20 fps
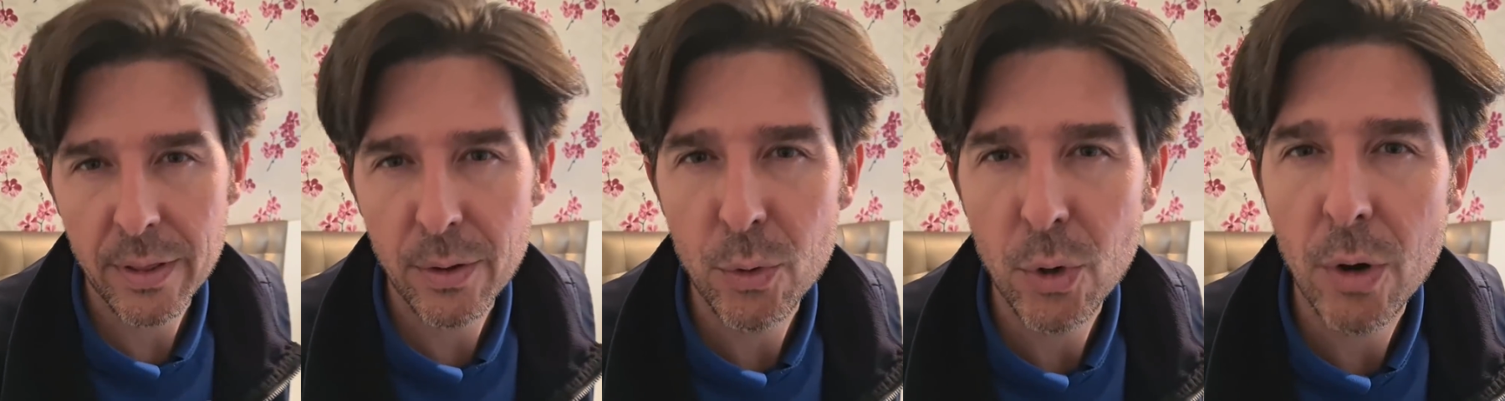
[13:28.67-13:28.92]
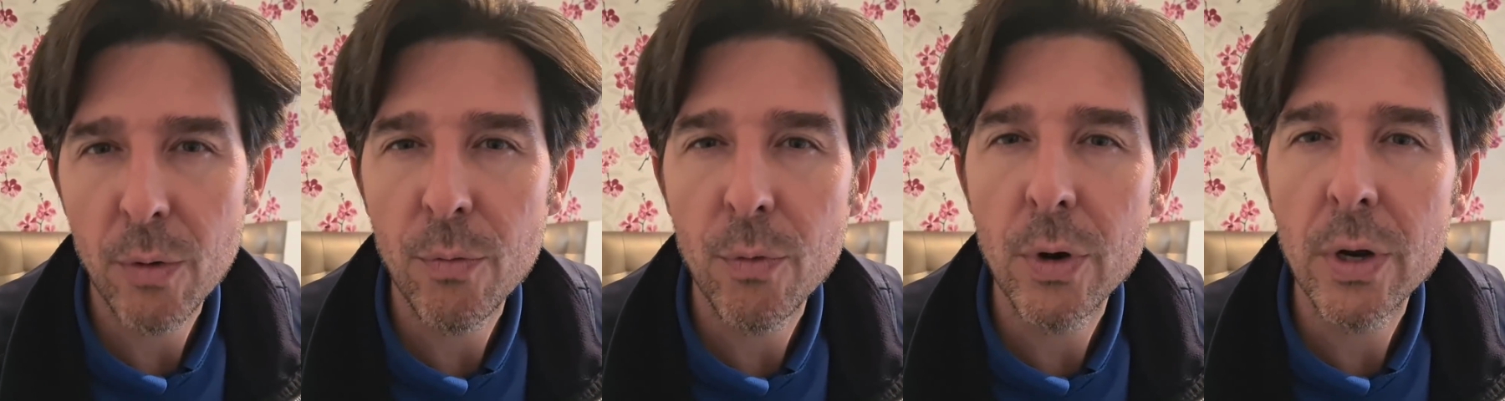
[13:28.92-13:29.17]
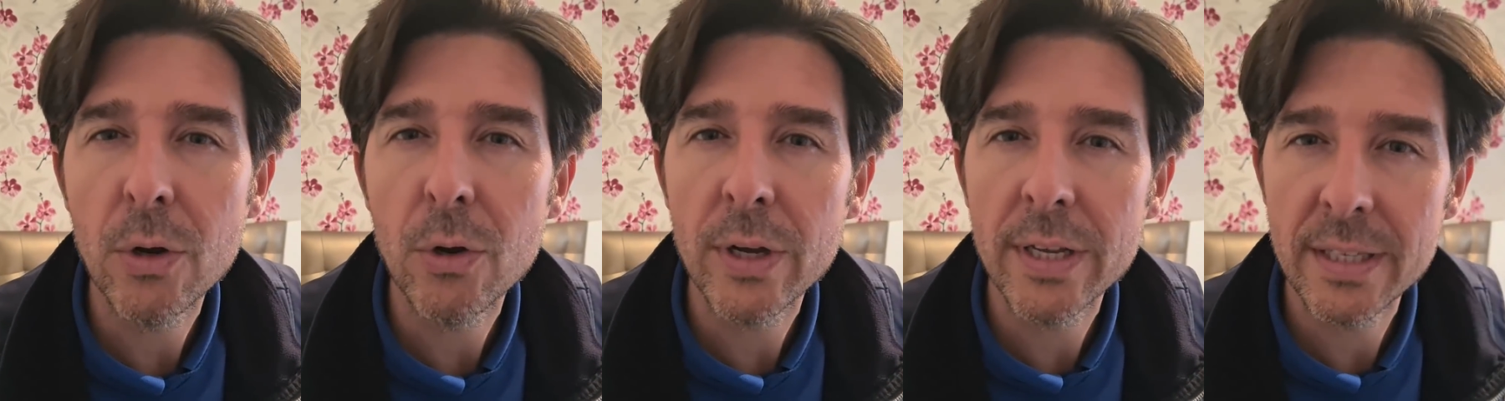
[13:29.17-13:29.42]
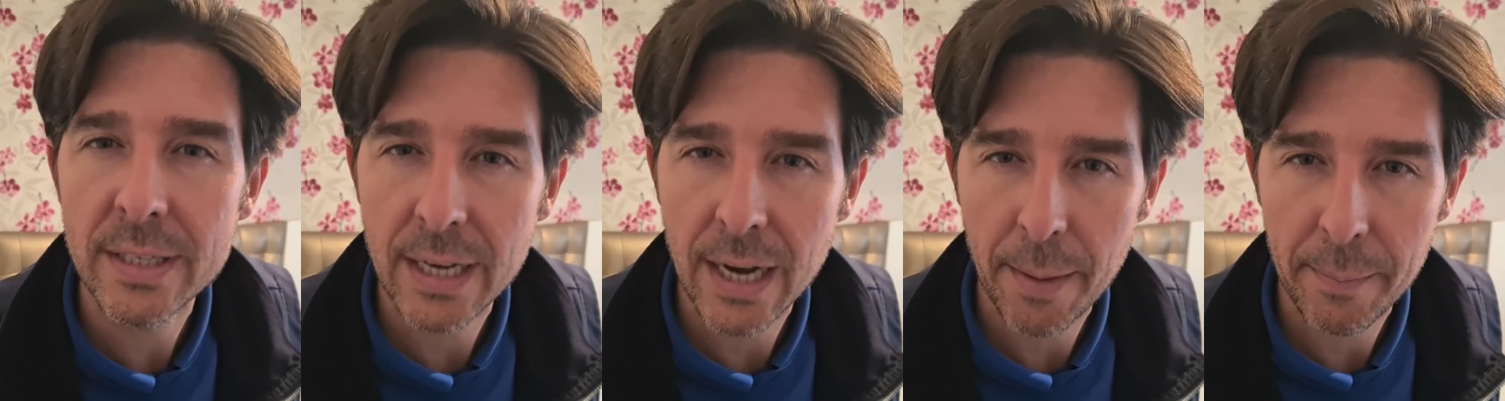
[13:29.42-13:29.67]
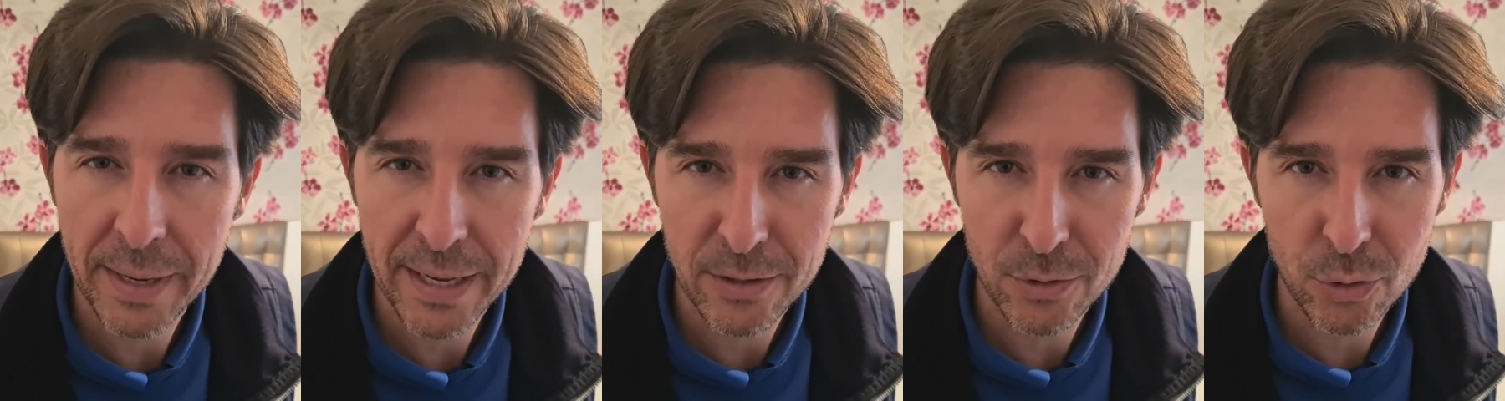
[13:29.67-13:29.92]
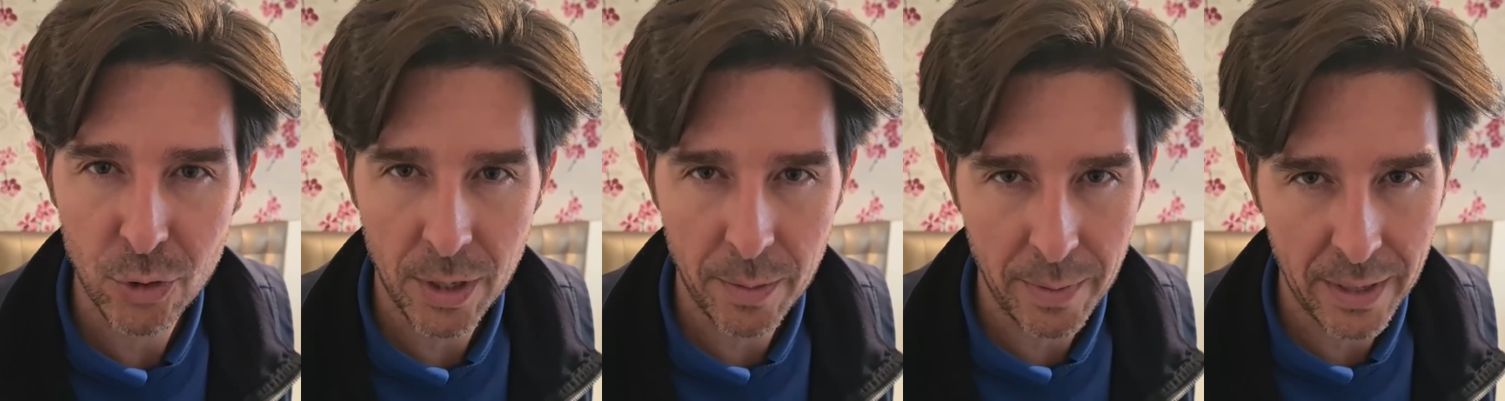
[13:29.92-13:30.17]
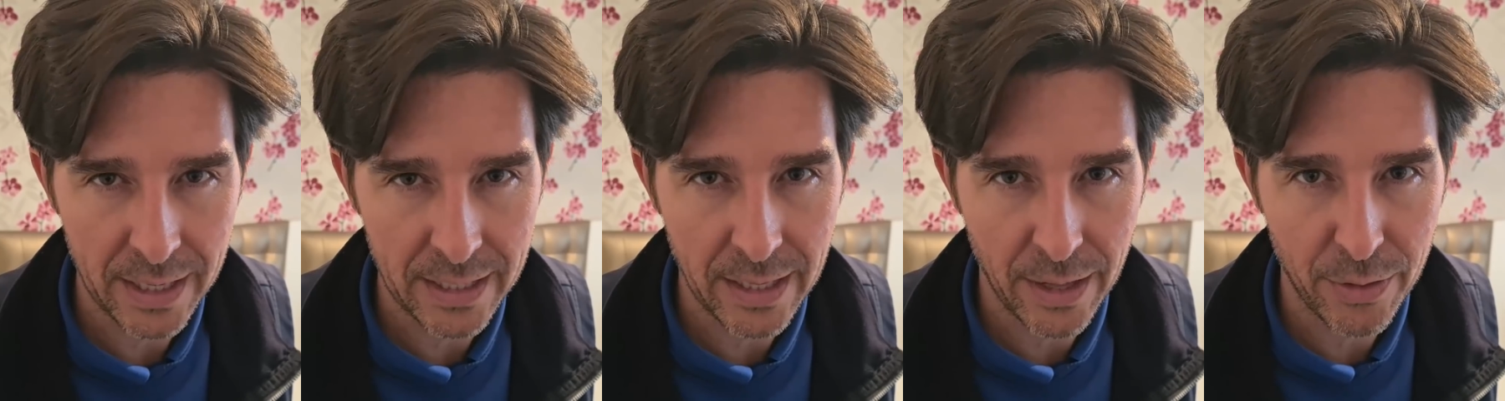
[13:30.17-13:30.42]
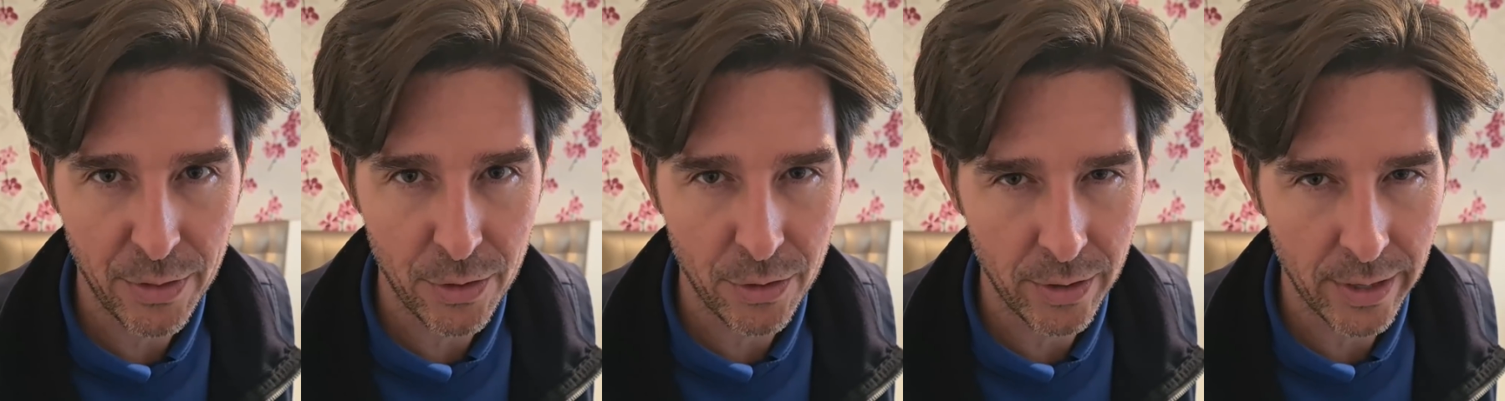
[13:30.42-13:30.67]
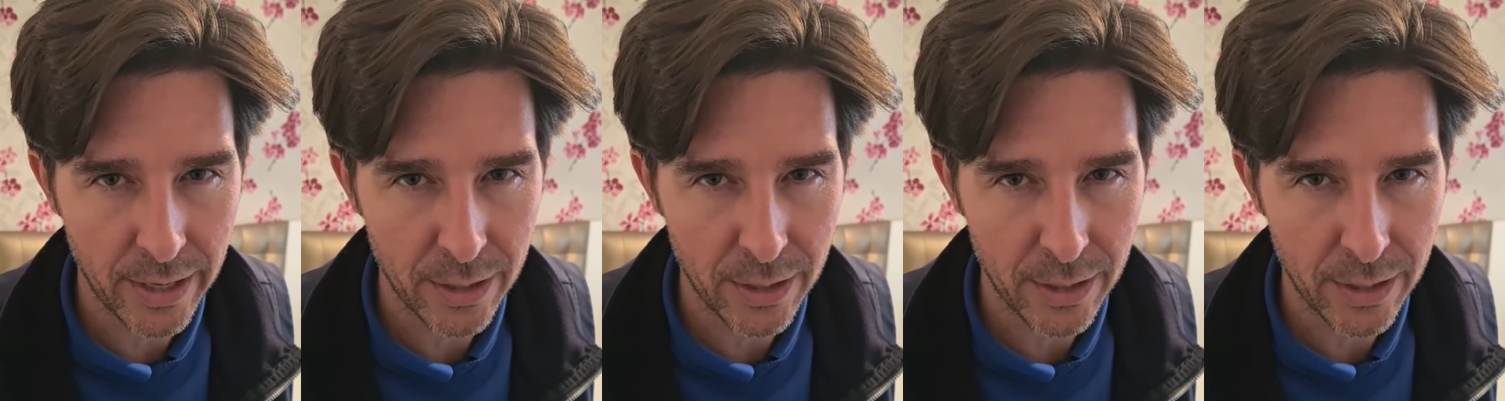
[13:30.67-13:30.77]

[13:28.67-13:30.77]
de unos buenos estiramientos y meditación,